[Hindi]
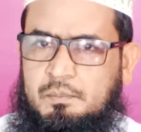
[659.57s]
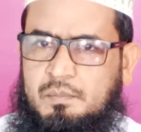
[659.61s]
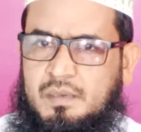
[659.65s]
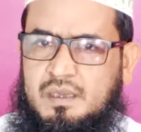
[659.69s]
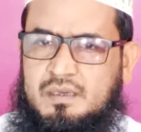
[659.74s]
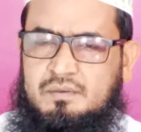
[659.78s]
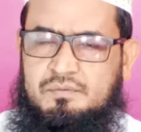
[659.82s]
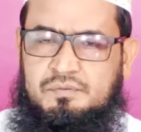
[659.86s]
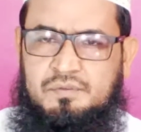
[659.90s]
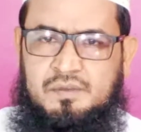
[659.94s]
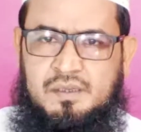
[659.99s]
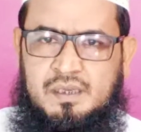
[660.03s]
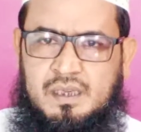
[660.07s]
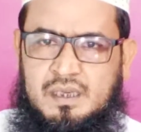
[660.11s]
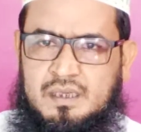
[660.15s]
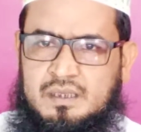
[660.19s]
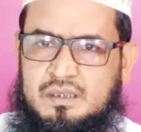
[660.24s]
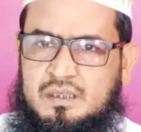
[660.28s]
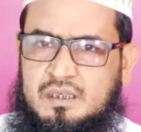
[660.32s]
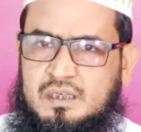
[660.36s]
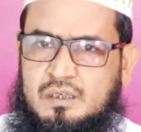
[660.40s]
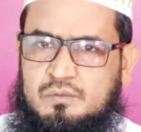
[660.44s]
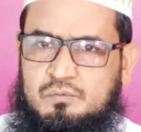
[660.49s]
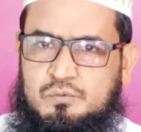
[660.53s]
मनफी
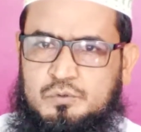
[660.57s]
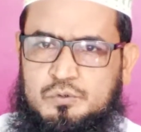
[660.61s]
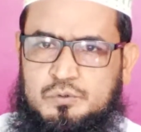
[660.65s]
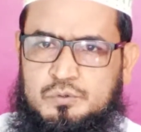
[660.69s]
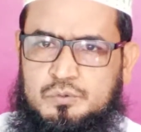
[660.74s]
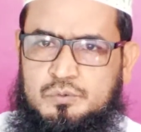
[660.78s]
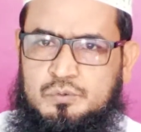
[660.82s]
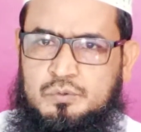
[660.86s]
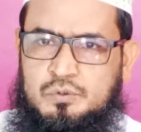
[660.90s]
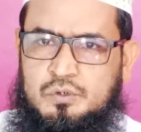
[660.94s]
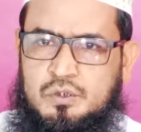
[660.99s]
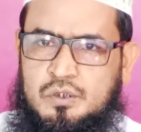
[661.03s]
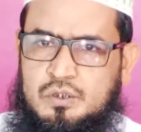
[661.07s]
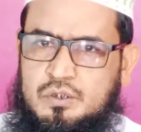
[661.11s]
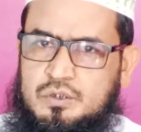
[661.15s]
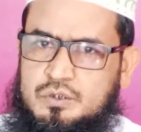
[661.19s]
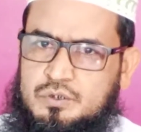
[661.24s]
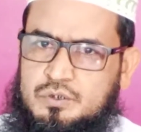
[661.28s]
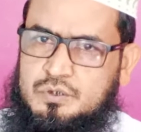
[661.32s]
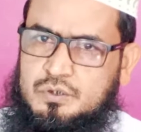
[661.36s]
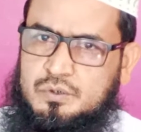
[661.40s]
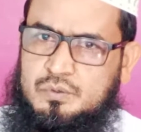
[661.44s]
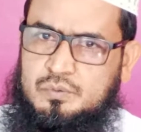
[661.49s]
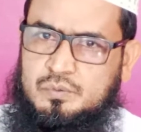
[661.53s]
अन का वजूद
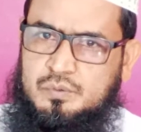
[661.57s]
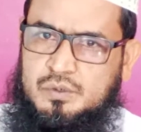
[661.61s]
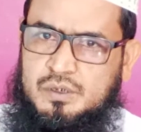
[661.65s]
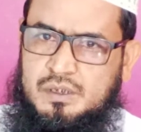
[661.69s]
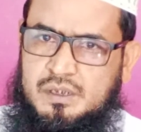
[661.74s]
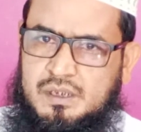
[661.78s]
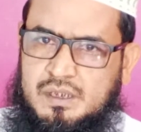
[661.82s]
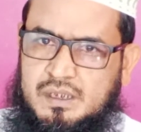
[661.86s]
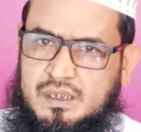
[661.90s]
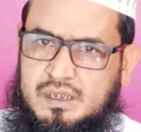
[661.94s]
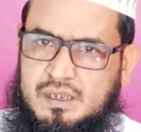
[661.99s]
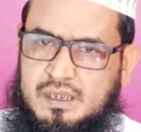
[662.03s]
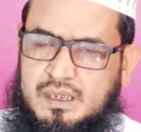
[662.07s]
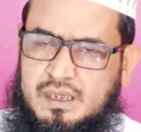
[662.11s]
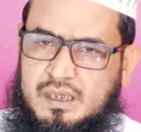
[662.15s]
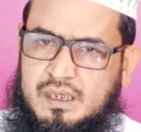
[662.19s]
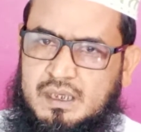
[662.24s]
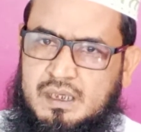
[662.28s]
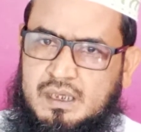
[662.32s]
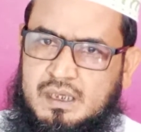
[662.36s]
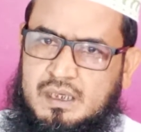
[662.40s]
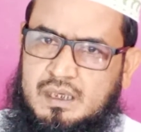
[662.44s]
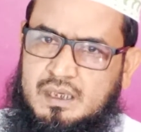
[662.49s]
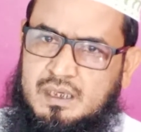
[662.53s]
ज़रूरी नहीं है